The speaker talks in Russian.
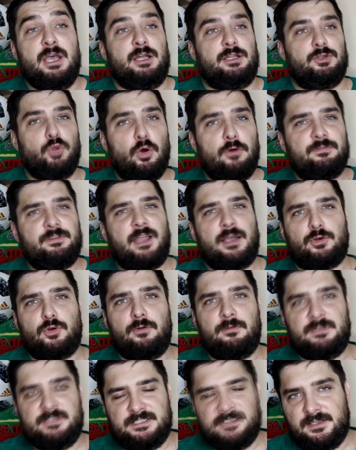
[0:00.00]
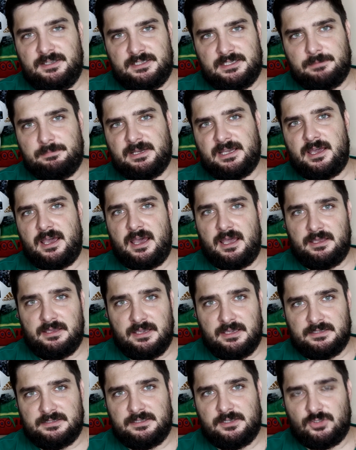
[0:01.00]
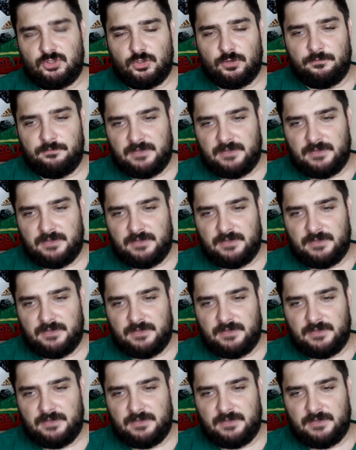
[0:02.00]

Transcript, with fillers: До 2 сентября есть еще